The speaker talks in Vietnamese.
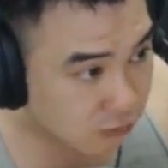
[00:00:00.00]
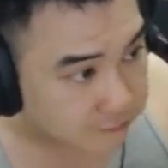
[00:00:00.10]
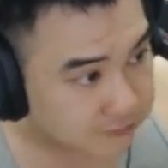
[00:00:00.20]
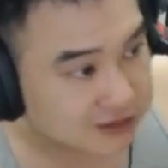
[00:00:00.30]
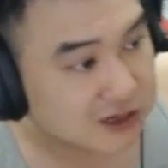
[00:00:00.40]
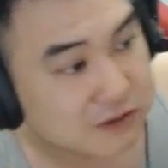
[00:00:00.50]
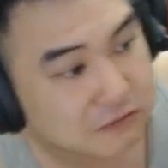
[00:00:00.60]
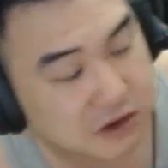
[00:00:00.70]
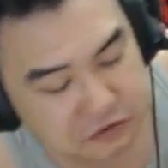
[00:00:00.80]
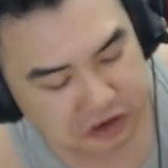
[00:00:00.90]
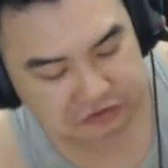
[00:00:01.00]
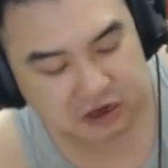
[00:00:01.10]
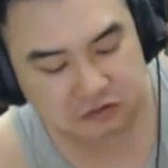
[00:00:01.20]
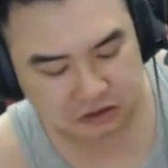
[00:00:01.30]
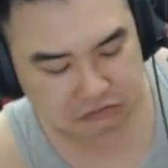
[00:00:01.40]
Anh thấy đang bơ vợt tích
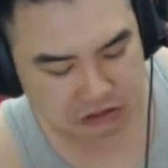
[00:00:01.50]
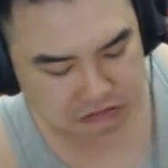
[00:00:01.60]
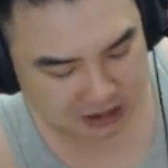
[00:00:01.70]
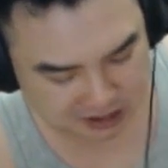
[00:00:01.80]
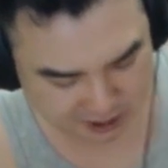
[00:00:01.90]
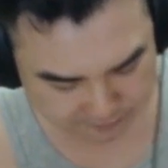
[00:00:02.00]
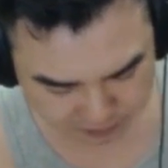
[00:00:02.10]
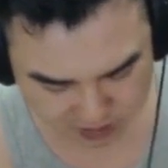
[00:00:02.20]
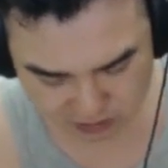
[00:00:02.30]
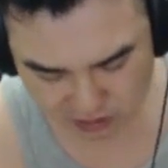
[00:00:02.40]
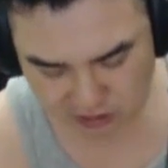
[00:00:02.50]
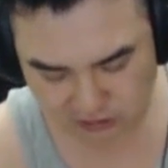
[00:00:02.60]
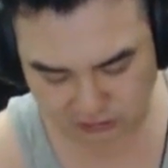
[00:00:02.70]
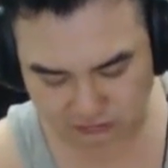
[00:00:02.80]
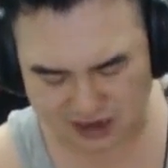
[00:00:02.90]
bắn hay, tích nó
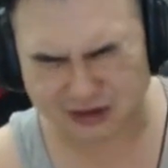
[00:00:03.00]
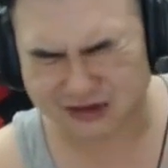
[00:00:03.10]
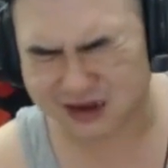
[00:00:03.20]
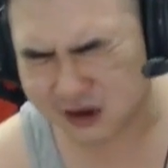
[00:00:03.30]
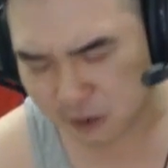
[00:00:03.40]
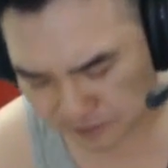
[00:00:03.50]
mắc nó tinh.